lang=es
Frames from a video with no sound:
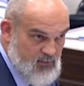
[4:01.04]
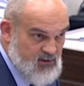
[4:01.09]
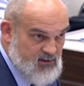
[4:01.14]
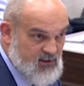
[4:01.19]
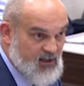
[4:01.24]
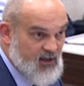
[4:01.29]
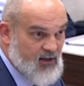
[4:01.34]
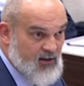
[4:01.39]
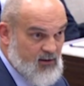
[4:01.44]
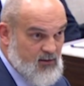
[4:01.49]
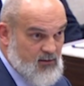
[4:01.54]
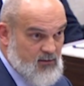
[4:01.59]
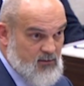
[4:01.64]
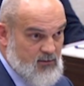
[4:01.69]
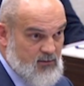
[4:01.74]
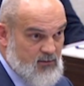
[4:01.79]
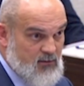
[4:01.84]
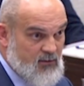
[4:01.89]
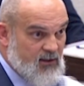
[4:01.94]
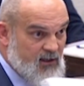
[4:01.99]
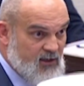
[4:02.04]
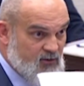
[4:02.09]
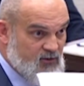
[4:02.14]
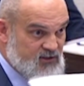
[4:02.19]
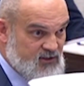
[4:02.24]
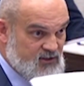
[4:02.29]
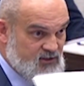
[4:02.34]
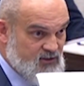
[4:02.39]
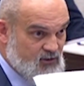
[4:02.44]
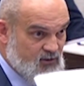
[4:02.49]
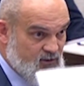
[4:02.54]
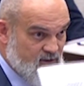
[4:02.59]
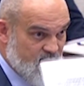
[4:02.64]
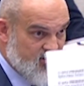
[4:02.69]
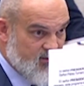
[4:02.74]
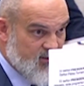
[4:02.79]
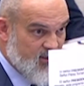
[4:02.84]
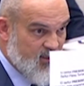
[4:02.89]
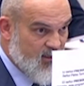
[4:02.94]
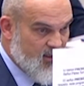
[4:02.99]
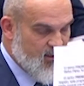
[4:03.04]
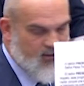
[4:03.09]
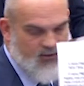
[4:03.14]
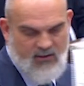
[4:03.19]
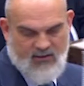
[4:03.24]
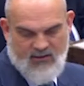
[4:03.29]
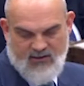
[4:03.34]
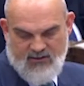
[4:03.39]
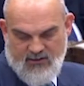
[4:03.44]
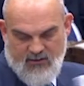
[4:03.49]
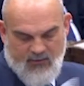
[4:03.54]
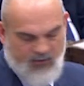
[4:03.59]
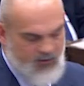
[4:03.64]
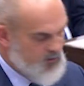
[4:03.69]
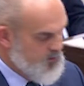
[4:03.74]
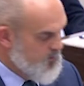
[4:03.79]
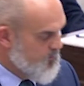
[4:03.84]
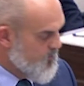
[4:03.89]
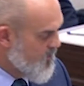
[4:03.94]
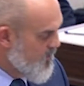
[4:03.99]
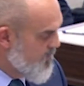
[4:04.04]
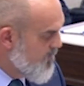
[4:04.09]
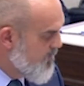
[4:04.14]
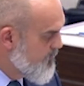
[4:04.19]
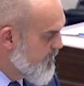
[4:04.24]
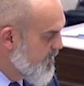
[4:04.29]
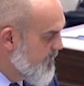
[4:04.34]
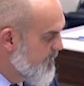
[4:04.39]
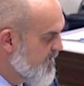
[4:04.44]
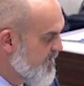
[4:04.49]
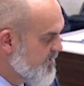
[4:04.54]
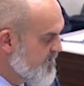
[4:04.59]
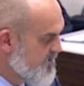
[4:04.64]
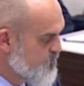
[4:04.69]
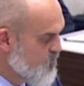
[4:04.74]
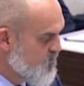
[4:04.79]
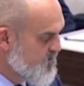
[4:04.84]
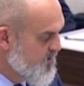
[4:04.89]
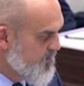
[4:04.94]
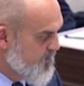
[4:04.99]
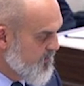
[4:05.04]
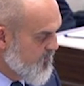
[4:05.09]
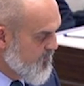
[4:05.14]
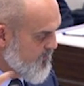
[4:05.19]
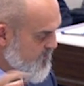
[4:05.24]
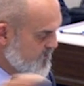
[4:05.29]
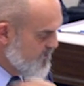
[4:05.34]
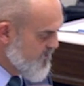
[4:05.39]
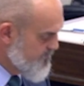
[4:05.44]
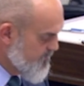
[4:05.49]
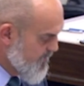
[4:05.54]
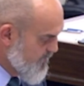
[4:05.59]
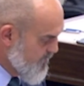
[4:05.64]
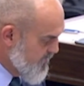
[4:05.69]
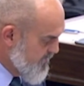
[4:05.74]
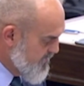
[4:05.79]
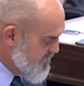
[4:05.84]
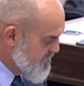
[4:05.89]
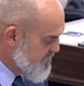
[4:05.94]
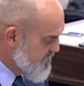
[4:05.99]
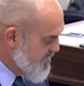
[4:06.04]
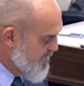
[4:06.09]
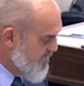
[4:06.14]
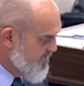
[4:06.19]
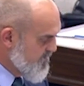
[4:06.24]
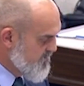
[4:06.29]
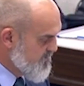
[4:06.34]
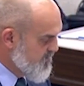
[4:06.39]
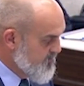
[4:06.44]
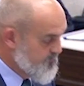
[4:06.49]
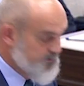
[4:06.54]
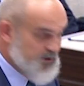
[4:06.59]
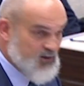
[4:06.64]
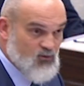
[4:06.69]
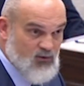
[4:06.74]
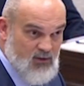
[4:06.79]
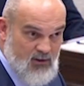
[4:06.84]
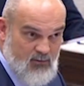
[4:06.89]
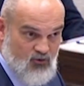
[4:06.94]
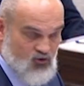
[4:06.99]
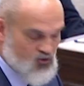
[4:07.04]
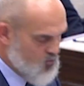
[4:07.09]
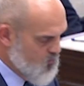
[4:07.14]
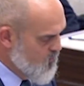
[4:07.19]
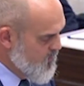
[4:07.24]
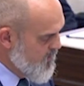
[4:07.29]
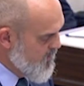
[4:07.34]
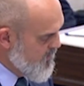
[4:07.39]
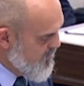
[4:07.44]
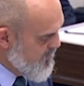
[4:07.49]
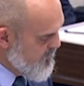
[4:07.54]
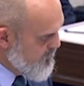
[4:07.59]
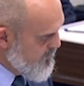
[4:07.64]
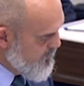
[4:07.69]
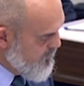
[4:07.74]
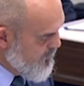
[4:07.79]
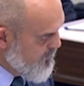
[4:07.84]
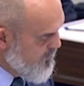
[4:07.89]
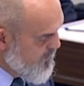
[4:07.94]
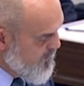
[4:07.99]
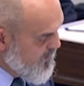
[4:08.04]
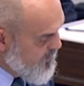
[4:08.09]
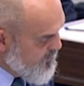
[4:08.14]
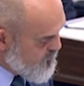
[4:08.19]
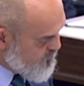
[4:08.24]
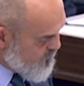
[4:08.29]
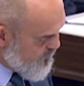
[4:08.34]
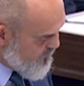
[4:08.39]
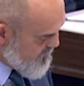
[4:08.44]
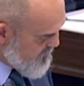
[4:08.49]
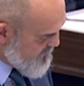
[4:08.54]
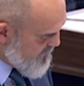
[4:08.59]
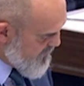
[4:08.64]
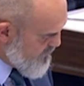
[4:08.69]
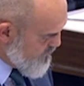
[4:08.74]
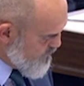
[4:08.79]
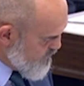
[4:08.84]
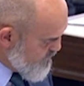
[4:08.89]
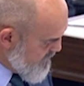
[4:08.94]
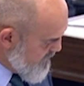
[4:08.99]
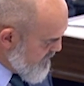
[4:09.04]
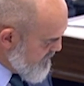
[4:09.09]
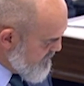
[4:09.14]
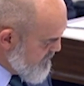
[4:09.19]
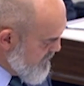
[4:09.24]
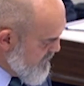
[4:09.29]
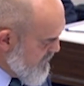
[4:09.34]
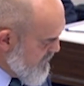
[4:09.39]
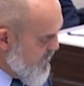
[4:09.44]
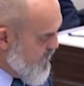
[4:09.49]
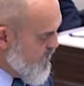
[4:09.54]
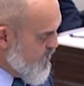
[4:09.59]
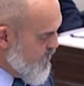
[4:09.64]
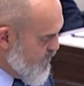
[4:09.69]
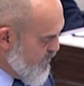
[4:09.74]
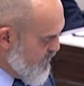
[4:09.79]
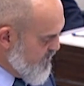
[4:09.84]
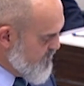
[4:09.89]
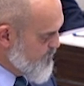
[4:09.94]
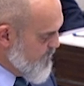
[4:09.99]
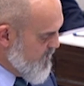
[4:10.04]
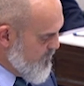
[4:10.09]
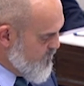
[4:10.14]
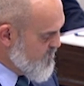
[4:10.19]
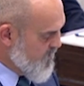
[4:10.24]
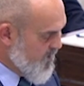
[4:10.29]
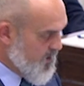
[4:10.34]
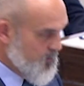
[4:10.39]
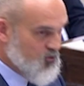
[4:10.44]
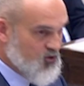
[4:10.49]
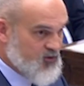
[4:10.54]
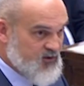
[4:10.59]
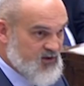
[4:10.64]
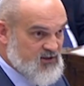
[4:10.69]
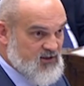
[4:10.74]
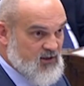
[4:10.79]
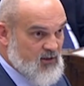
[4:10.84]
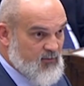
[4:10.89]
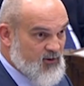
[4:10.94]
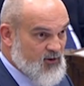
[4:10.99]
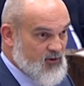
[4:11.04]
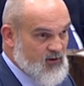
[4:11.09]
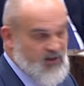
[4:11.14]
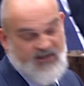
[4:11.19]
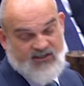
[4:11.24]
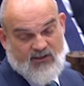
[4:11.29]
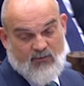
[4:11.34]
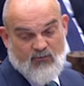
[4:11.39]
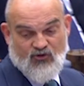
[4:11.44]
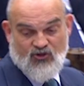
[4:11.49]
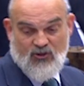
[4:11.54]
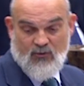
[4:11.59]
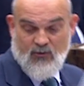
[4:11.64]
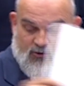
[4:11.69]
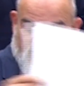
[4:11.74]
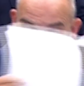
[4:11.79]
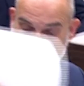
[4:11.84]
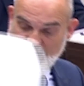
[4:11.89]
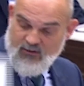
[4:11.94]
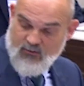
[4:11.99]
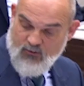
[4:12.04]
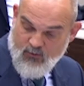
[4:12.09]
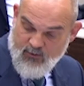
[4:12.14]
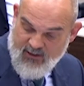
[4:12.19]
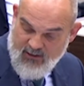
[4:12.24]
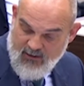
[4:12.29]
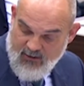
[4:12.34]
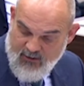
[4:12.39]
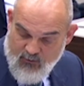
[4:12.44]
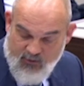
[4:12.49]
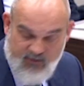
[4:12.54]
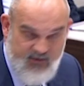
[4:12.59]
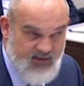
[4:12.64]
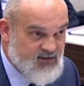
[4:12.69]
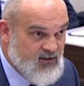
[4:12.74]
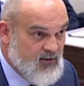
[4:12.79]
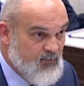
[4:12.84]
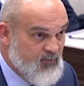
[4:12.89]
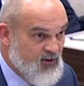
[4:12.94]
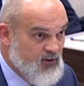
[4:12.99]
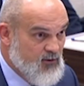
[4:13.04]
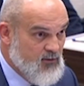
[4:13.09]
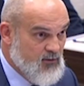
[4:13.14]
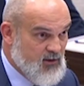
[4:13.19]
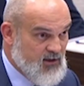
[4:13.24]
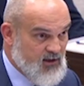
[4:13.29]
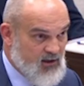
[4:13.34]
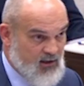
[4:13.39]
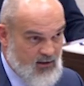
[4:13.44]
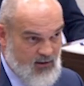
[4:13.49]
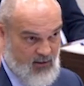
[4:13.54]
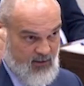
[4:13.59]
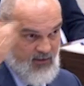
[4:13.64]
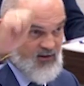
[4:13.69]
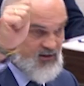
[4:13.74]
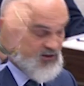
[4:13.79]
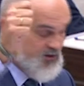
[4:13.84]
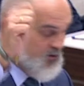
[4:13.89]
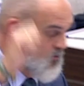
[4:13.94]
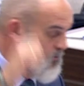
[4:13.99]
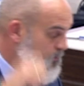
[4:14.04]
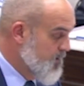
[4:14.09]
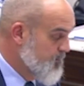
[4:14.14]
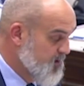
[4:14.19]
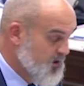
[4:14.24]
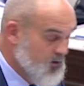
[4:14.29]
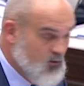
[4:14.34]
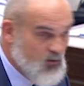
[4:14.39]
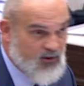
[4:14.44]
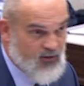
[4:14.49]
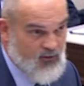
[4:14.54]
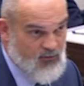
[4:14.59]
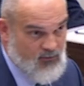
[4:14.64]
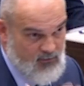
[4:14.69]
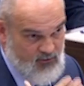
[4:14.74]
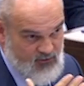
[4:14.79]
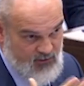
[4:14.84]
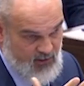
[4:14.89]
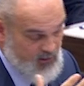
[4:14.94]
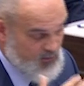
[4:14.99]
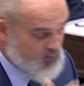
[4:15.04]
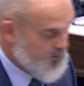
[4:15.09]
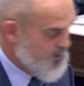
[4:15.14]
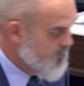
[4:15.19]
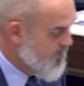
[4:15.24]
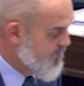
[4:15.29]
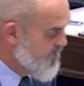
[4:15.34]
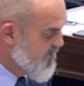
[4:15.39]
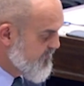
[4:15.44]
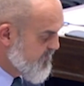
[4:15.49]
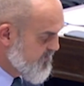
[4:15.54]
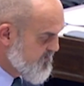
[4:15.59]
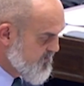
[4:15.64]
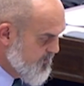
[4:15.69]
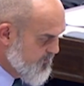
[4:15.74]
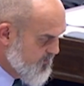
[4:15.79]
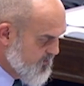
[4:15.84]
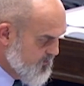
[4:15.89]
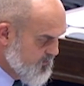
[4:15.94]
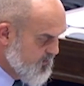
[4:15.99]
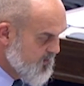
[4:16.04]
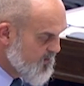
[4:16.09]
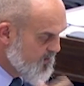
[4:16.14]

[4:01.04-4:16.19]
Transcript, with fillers: Está diario de sesiones. He leído la transcripción del programa. Primera respuesta de Radio Televisión Española. De esas 500 que les preguntamos, una entró y nos contestaron ustedes. No disponemos de equipo de transcripción. Es imposible que usted hubiera leído una transcripción que hiciera así con un papel cuando nos dijeron que no hay una transcripción.